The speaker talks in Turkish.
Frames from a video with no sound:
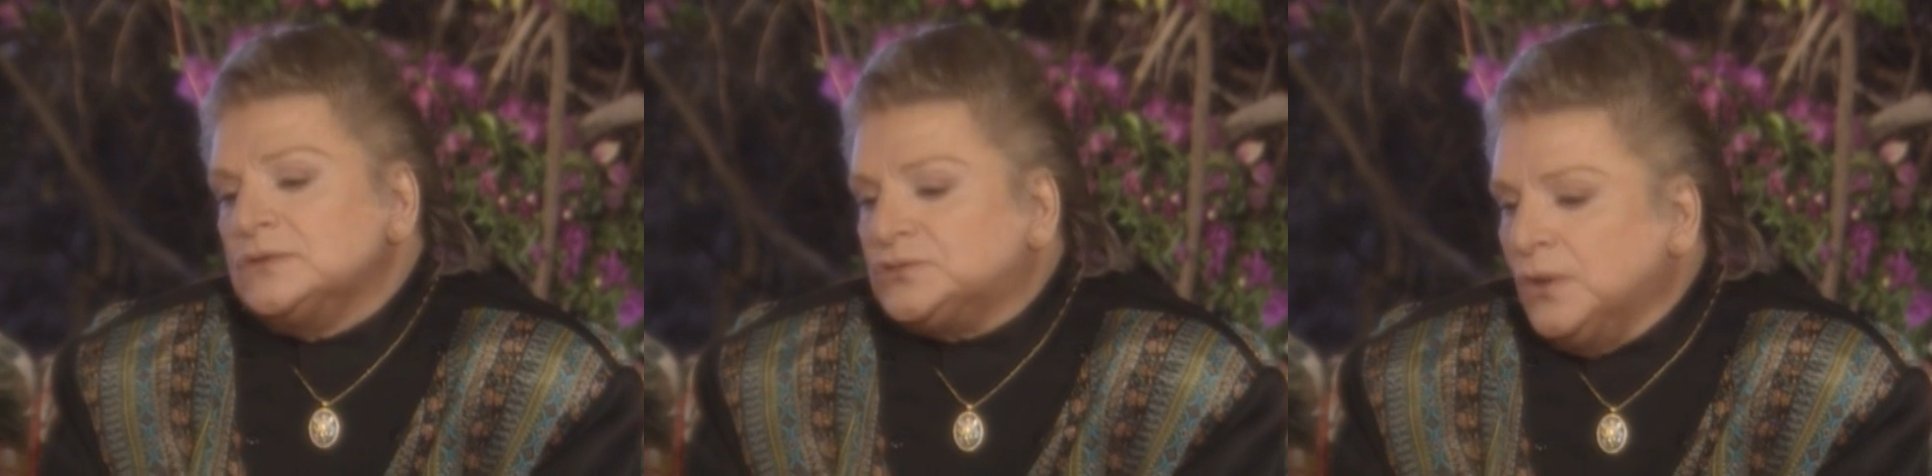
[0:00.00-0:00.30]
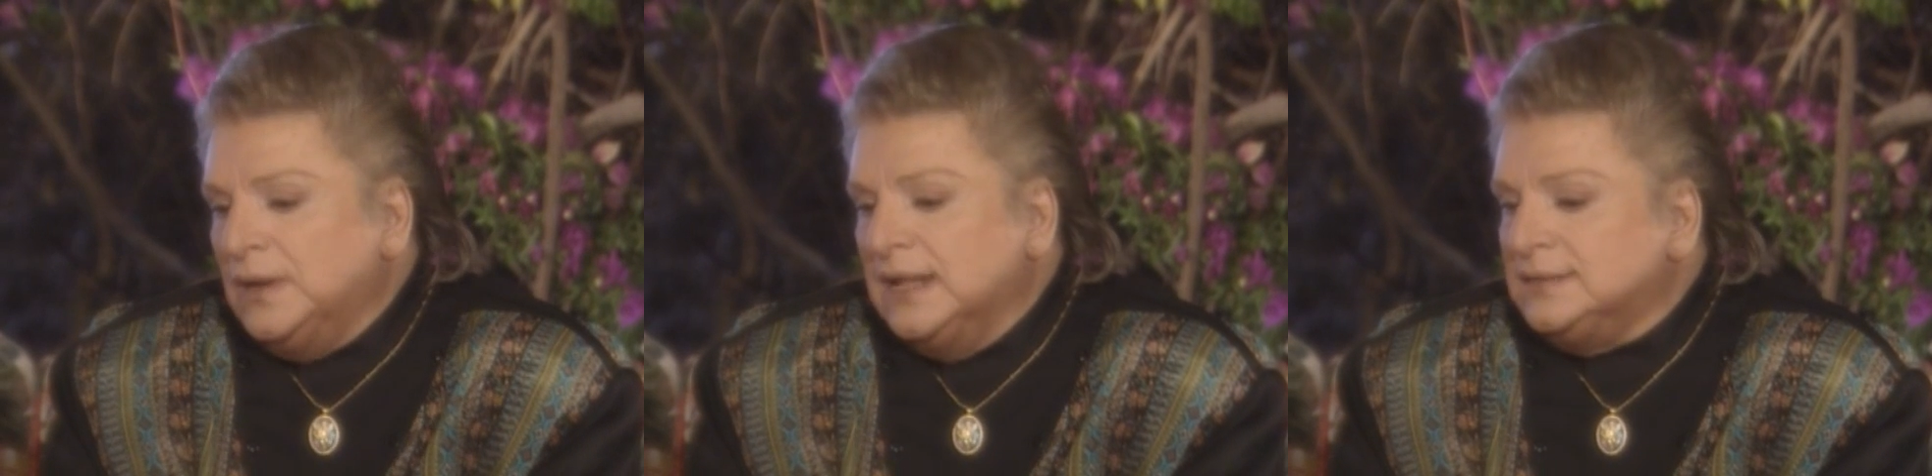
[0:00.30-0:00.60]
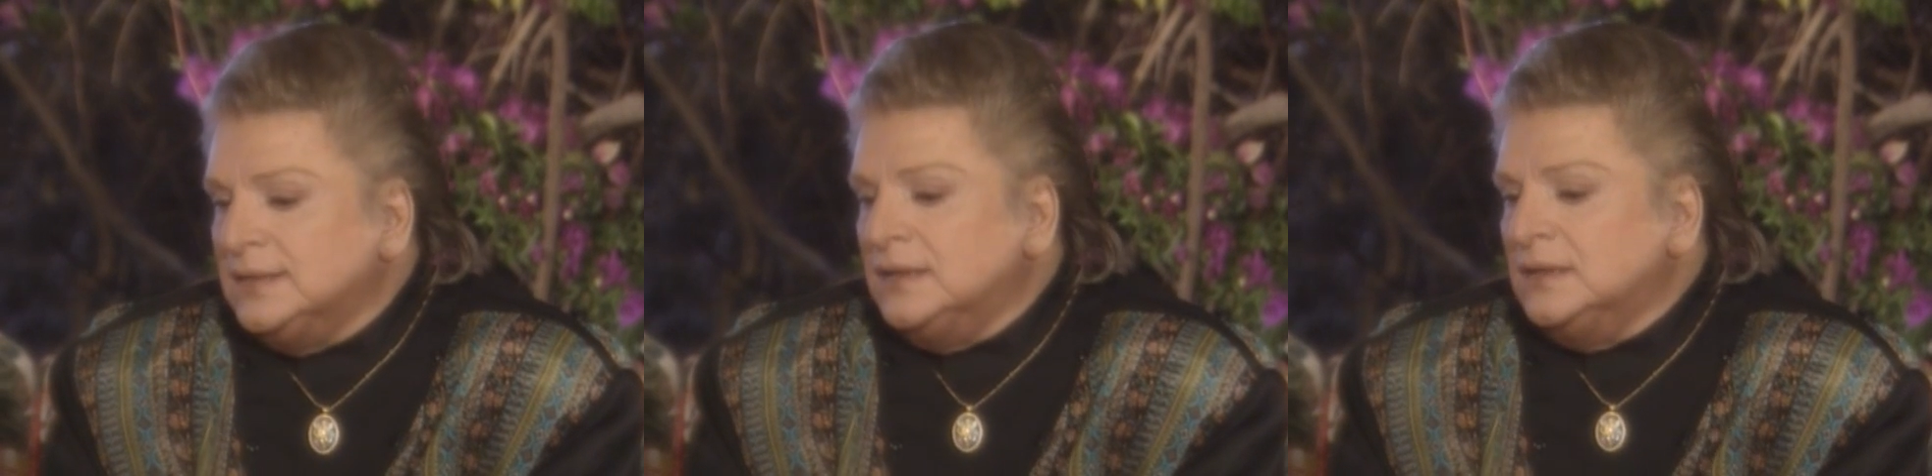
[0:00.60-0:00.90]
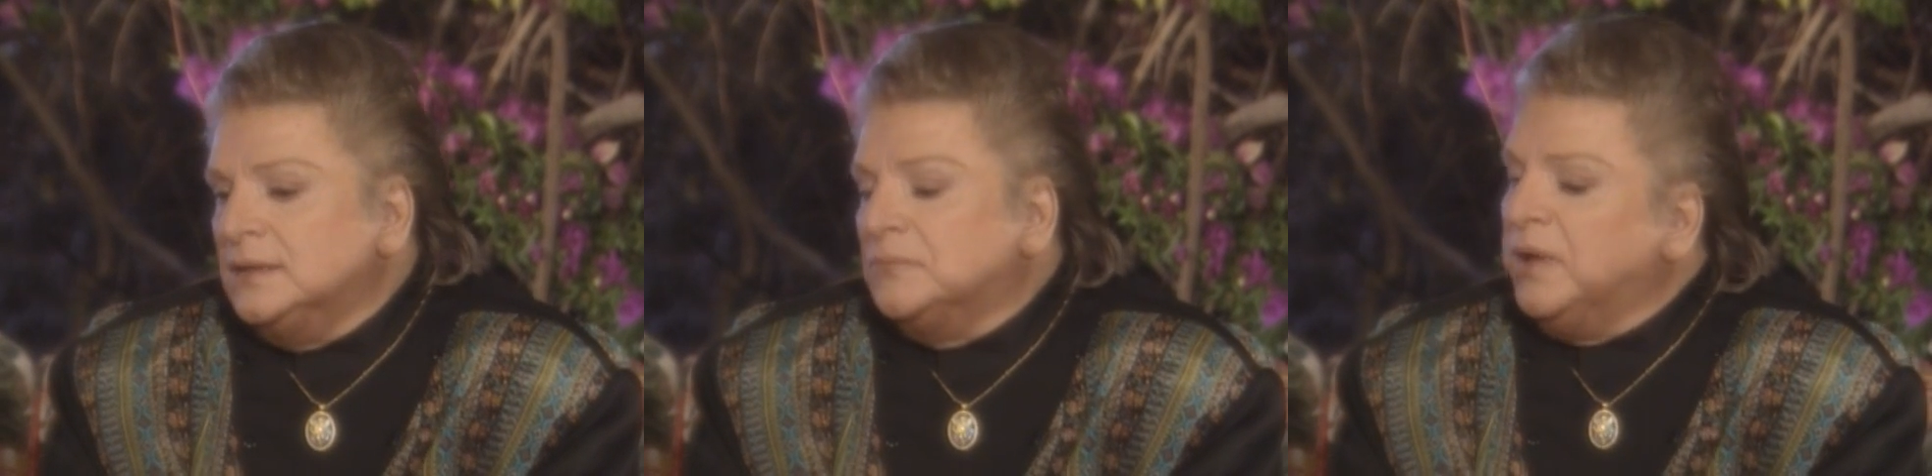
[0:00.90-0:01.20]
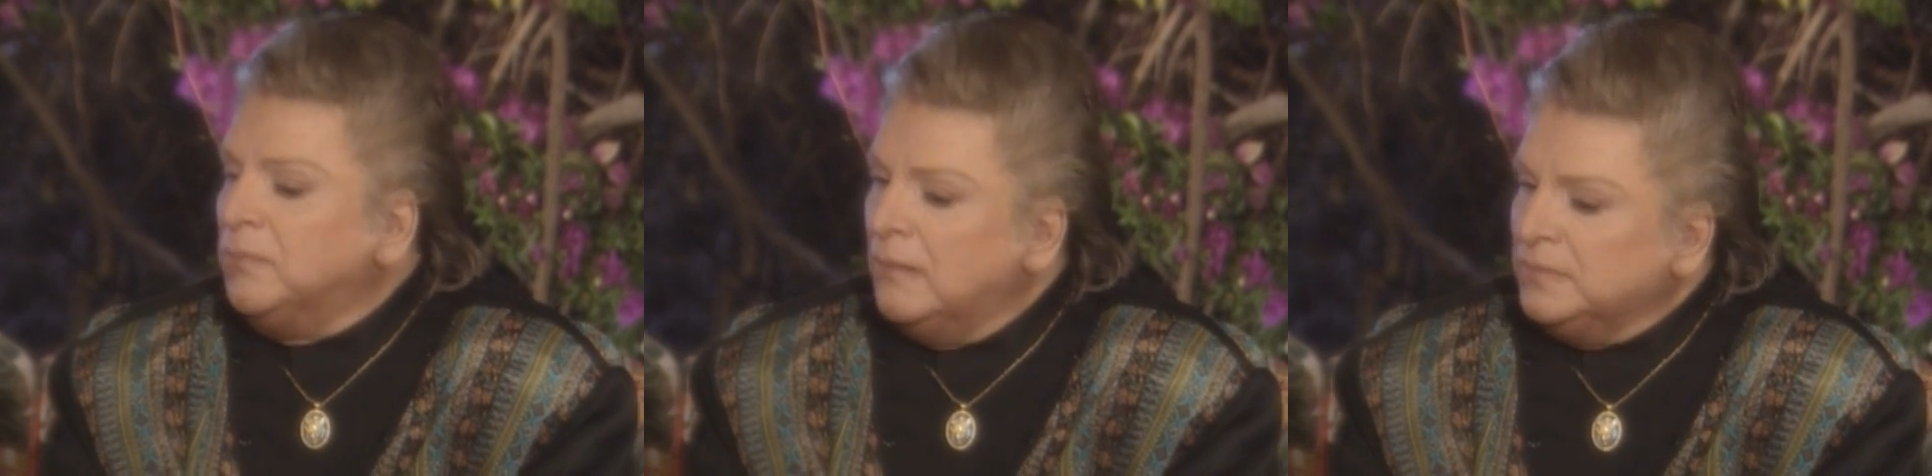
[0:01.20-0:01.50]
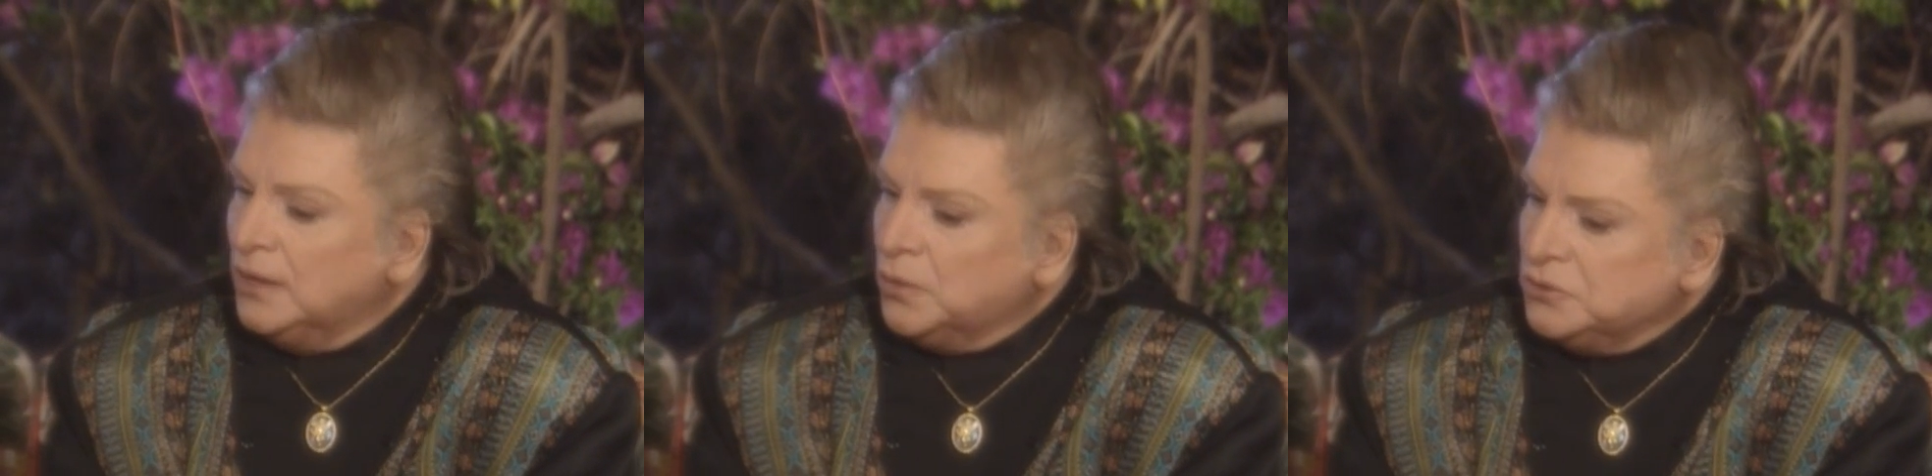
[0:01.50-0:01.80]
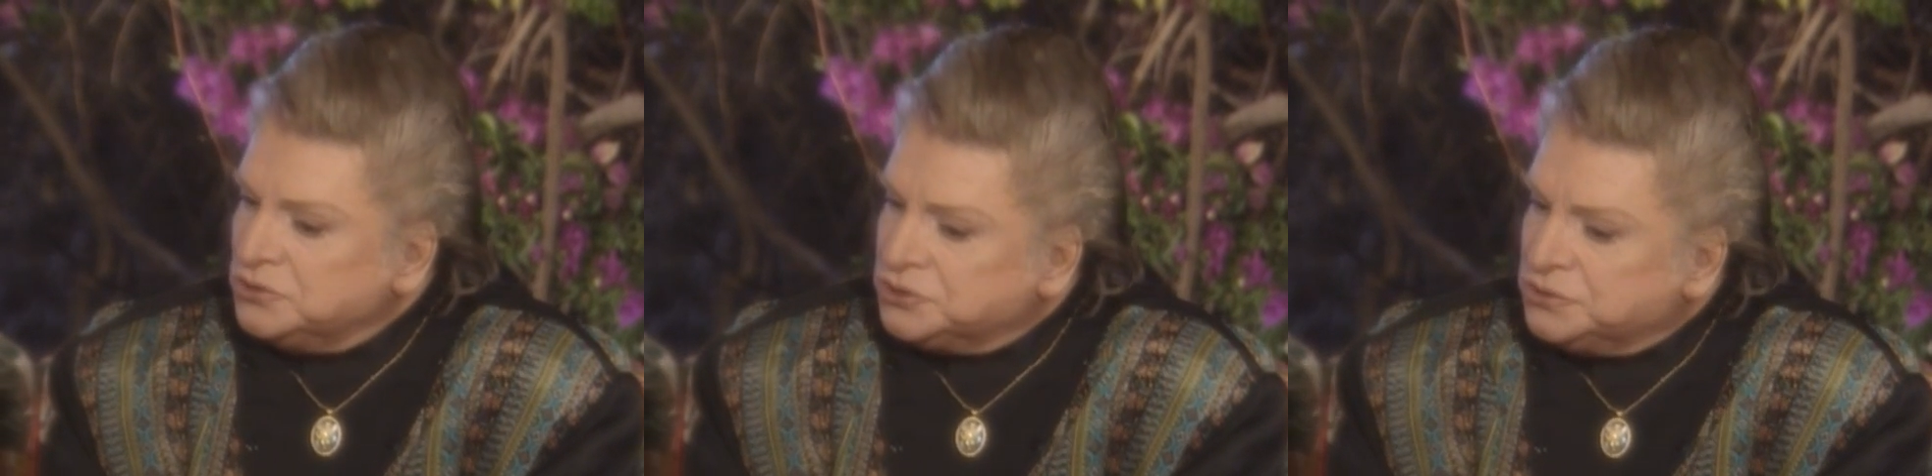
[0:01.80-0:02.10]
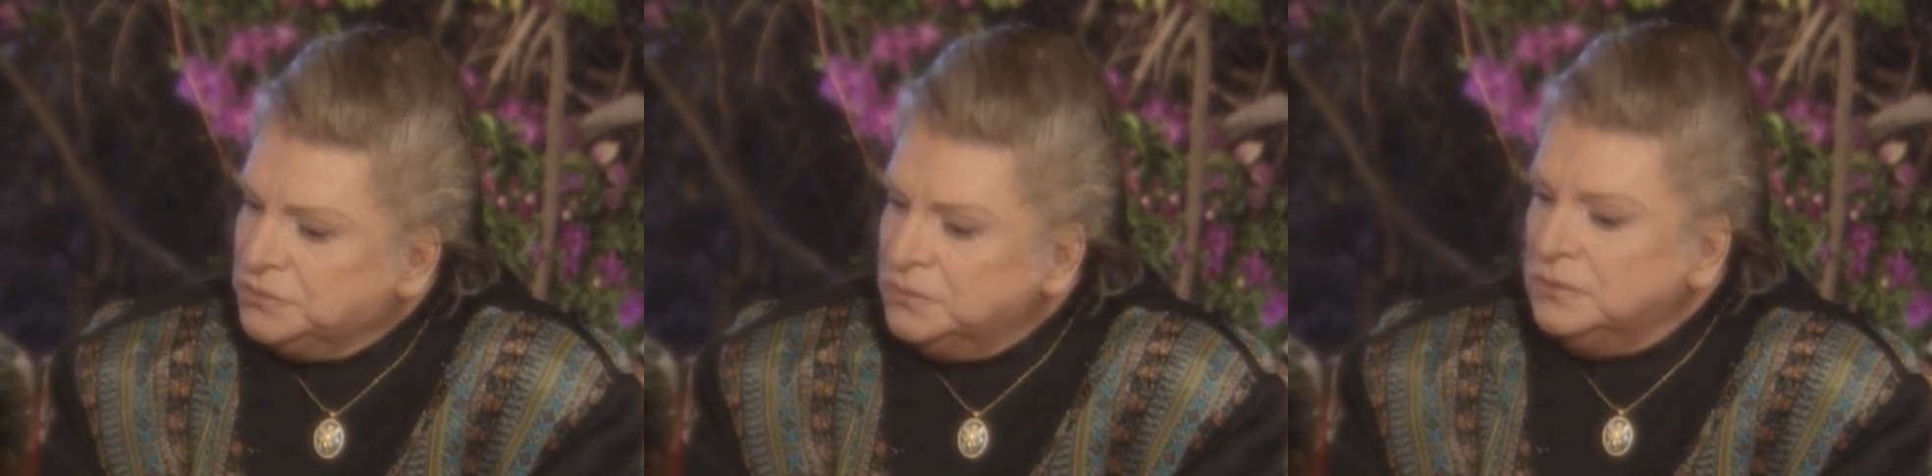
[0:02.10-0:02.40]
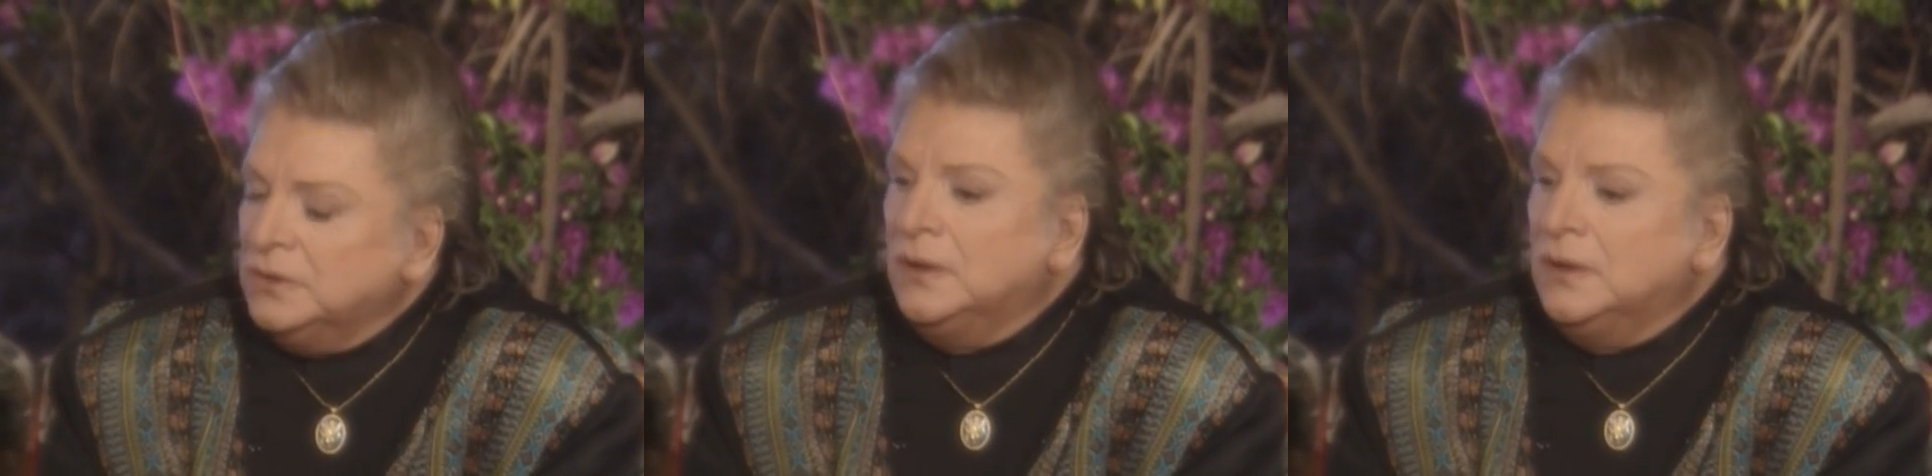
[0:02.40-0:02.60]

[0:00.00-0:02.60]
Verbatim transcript: söyledi. Babamla görüştü.